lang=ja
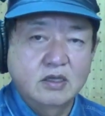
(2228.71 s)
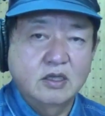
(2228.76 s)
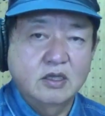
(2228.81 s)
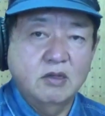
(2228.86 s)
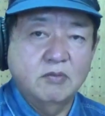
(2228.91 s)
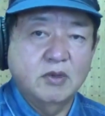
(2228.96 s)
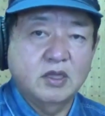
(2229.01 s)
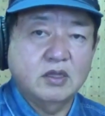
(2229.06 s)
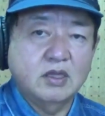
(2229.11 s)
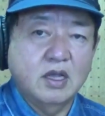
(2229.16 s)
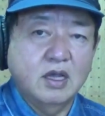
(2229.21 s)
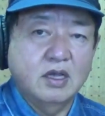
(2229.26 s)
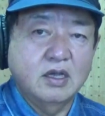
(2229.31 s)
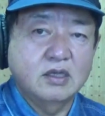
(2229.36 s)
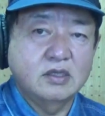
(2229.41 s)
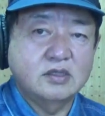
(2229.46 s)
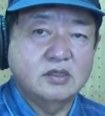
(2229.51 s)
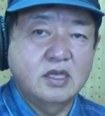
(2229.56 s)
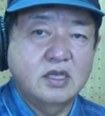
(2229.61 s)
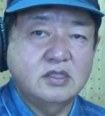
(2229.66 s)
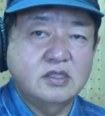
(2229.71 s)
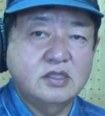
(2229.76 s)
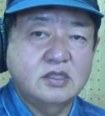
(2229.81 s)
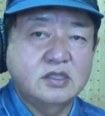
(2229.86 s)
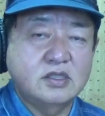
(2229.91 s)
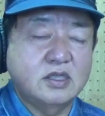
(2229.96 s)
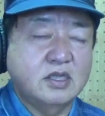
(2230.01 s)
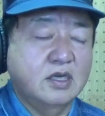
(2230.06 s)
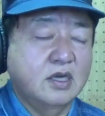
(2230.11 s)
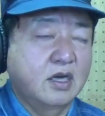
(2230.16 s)
で、また成人
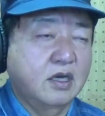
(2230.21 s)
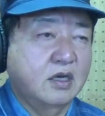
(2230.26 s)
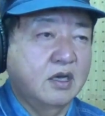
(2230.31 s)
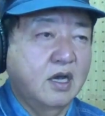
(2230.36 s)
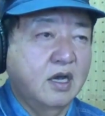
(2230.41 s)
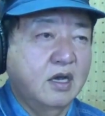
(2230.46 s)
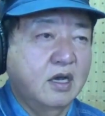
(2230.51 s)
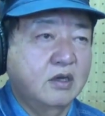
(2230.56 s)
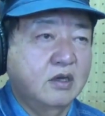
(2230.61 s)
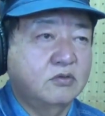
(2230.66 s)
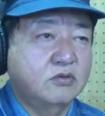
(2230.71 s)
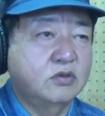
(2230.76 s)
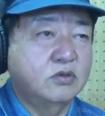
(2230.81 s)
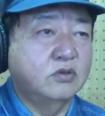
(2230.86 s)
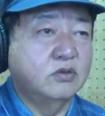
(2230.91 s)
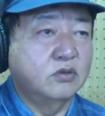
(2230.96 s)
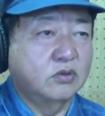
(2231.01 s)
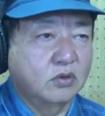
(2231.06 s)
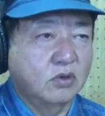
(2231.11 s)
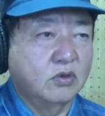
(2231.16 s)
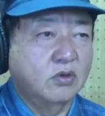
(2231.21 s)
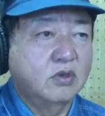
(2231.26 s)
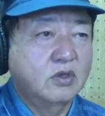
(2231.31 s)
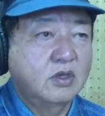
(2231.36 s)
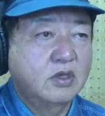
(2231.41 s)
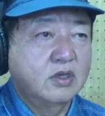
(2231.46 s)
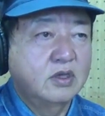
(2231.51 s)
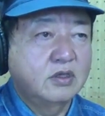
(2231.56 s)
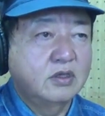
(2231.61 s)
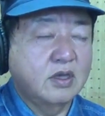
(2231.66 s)
式なんか来ると、
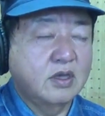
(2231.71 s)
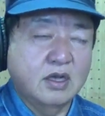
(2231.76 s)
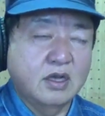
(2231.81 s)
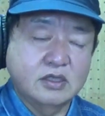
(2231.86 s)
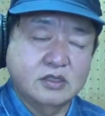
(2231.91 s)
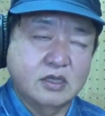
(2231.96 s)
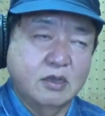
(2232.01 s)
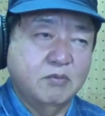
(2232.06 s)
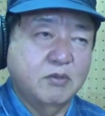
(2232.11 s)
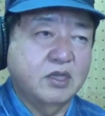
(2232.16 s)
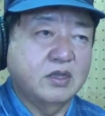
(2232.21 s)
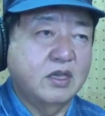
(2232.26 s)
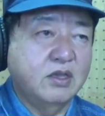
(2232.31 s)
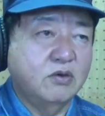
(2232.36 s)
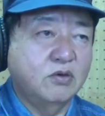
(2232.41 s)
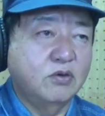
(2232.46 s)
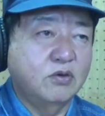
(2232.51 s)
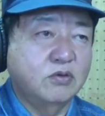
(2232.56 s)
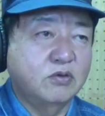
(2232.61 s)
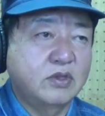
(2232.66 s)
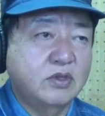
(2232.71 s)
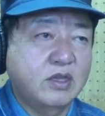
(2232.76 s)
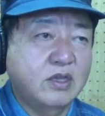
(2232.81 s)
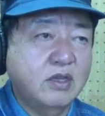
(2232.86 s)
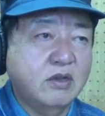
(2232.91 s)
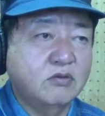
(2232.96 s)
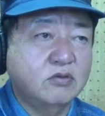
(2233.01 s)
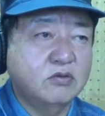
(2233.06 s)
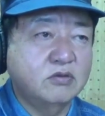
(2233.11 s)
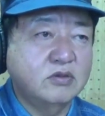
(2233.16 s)
高さんまたいろいろ出
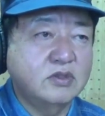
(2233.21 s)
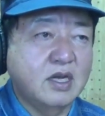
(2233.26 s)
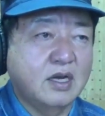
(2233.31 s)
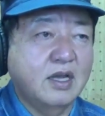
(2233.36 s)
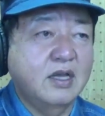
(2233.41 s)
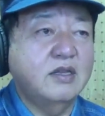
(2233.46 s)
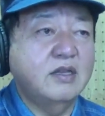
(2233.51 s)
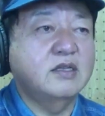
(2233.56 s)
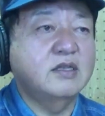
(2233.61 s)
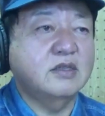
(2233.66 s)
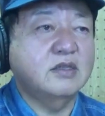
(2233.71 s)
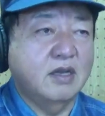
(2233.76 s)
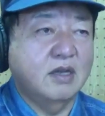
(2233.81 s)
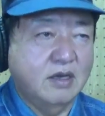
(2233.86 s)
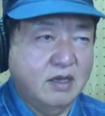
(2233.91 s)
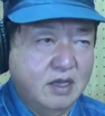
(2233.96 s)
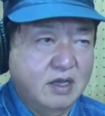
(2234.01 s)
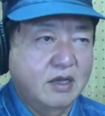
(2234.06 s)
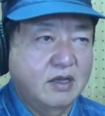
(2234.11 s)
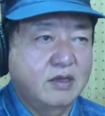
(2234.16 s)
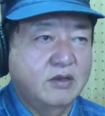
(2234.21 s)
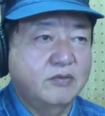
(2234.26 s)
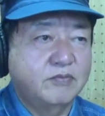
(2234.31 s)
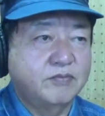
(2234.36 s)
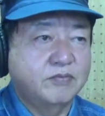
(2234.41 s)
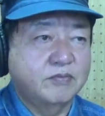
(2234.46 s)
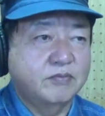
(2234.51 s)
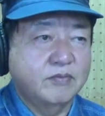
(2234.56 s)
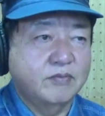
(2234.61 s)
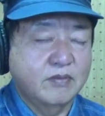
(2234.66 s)
てくるんじゃないですかね。
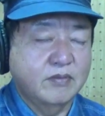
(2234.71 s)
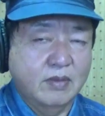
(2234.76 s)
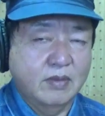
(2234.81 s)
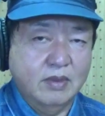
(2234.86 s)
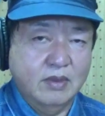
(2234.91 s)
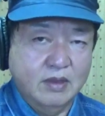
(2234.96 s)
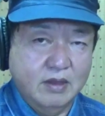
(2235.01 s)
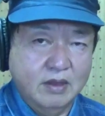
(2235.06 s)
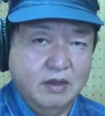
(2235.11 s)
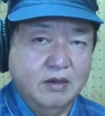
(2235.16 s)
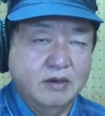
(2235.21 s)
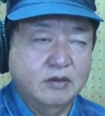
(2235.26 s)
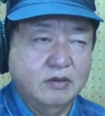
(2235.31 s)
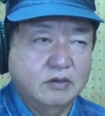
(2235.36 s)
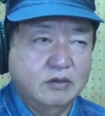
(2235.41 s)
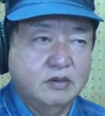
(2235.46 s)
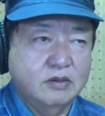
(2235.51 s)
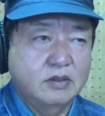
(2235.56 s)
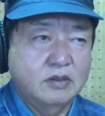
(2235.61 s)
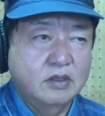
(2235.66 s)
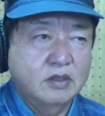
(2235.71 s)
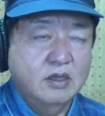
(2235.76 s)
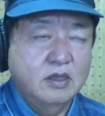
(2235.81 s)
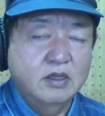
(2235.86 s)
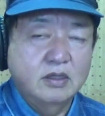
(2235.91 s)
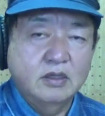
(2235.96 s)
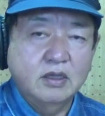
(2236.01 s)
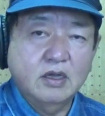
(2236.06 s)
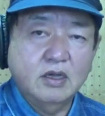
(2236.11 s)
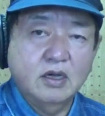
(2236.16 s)
そうですね。
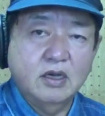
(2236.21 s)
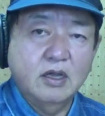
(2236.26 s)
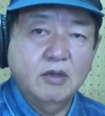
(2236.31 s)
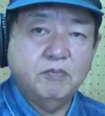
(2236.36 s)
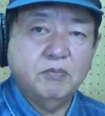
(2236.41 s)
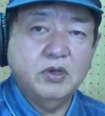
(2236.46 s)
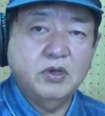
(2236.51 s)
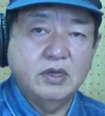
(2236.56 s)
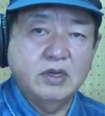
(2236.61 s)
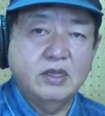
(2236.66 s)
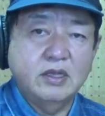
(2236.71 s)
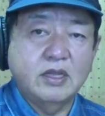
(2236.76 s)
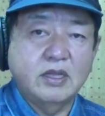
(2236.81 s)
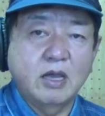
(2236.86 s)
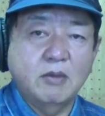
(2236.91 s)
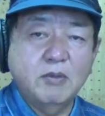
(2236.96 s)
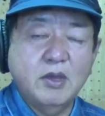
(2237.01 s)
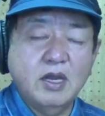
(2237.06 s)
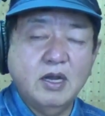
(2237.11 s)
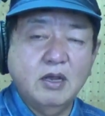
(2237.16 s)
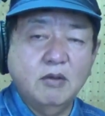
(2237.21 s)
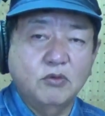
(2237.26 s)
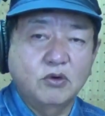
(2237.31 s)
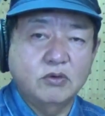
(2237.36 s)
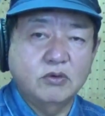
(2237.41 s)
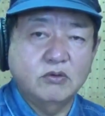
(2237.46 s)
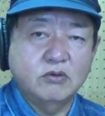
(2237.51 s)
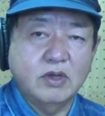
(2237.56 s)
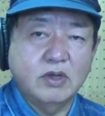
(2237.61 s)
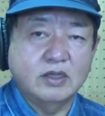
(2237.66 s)
だからやっぱりね、ダメなも
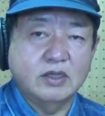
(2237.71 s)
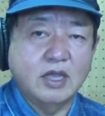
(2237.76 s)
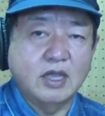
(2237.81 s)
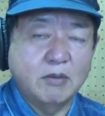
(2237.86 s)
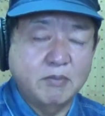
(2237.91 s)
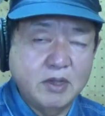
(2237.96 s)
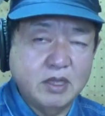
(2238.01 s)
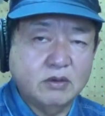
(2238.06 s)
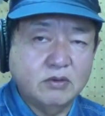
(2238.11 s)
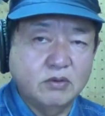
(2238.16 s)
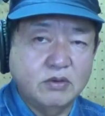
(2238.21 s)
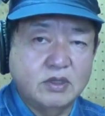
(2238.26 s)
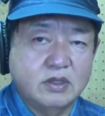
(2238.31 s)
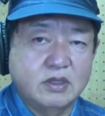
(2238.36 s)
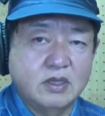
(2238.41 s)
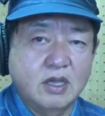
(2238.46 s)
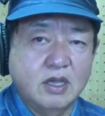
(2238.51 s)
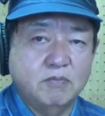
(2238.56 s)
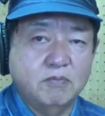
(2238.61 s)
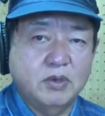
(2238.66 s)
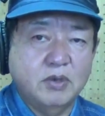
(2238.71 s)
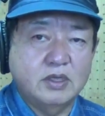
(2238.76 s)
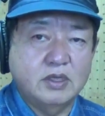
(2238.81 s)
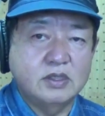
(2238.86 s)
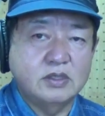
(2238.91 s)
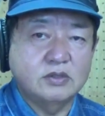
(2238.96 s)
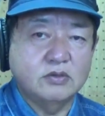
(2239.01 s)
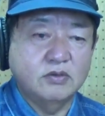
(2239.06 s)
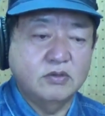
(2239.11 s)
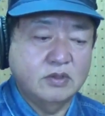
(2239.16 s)
のはダメと言って、やっぱ
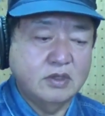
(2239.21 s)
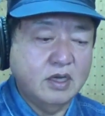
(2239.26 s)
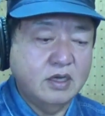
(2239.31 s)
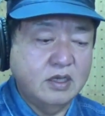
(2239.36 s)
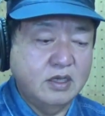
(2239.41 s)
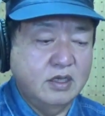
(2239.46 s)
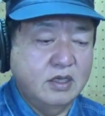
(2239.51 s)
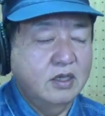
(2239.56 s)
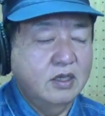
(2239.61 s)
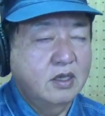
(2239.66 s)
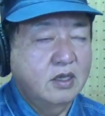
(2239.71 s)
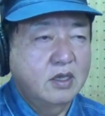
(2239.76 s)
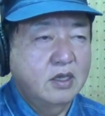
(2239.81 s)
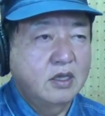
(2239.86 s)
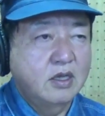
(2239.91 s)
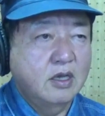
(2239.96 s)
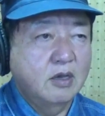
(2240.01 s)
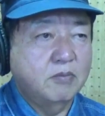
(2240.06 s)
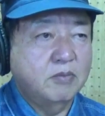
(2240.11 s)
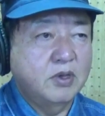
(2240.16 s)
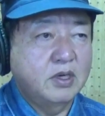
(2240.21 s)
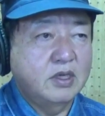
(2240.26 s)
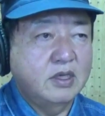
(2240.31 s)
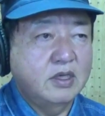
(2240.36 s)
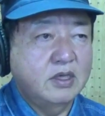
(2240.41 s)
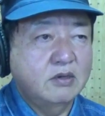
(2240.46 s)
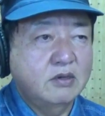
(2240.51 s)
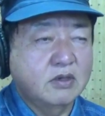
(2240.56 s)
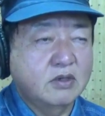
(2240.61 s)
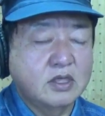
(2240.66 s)
りそういうに、やっぱ
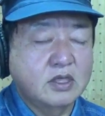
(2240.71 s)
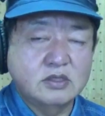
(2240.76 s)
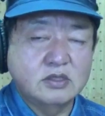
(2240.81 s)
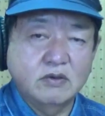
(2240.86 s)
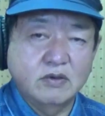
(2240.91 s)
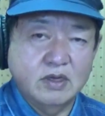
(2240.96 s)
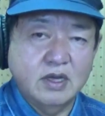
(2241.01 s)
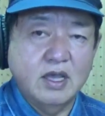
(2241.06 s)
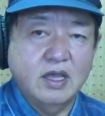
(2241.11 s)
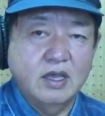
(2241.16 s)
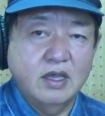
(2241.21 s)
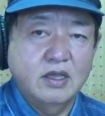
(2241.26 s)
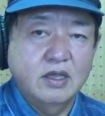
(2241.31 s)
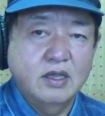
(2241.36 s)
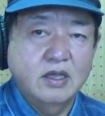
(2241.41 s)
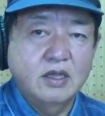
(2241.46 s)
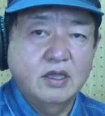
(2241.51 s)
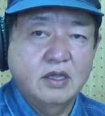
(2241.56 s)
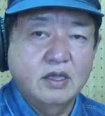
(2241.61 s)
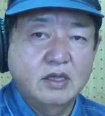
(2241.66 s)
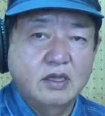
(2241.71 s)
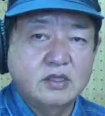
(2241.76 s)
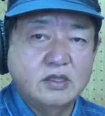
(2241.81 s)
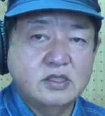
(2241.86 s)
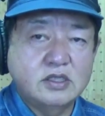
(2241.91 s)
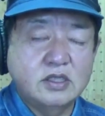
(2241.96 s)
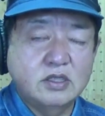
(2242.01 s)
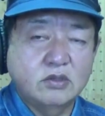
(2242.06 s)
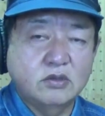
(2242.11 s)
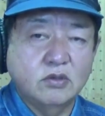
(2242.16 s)
り私はね、き
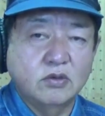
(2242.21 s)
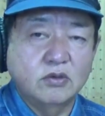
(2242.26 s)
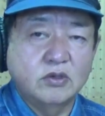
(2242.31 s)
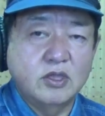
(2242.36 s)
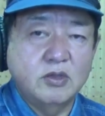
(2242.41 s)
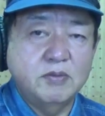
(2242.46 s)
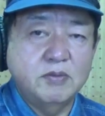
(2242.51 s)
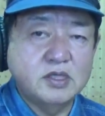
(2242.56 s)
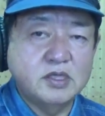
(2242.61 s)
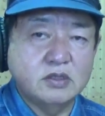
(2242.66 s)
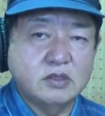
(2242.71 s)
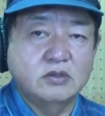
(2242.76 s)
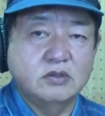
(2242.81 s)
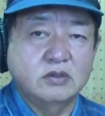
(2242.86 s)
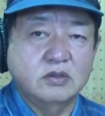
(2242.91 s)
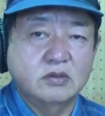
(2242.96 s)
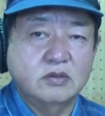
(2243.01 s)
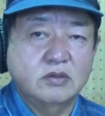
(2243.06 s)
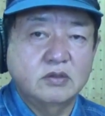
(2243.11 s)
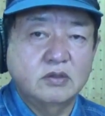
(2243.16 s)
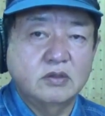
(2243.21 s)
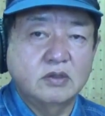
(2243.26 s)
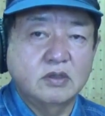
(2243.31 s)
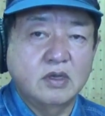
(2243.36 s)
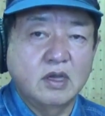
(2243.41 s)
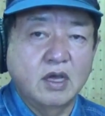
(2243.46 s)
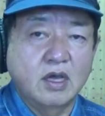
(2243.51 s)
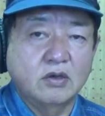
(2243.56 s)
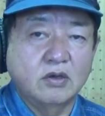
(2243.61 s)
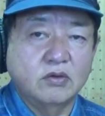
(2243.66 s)
ちんと厳しく、
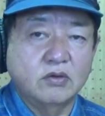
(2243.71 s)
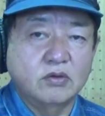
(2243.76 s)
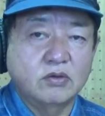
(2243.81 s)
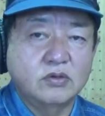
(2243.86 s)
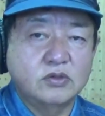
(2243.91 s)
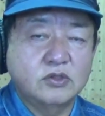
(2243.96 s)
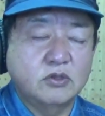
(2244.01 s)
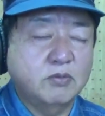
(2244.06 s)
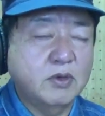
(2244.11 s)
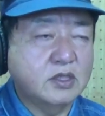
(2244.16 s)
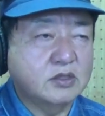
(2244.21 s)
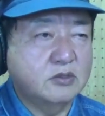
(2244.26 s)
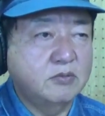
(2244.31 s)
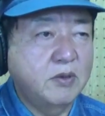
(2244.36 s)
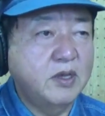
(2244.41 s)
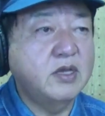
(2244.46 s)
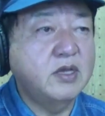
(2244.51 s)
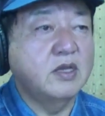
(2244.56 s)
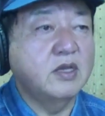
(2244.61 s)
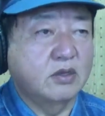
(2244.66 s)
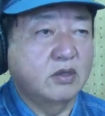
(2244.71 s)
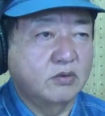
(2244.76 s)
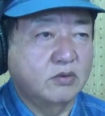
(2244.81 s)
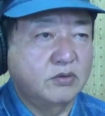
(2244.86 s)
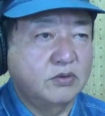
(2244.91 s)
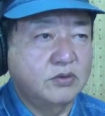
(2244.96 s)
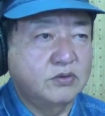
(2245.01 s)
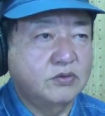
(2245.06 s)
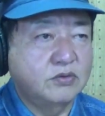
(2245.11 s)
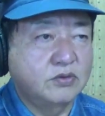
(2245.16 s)
あの、処罰すべきだと
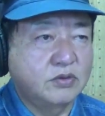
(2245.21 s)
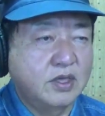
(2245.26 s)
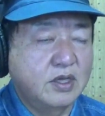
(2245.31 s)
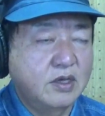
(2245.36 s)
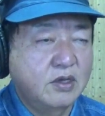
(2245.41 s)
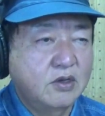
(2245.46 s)
いうふうに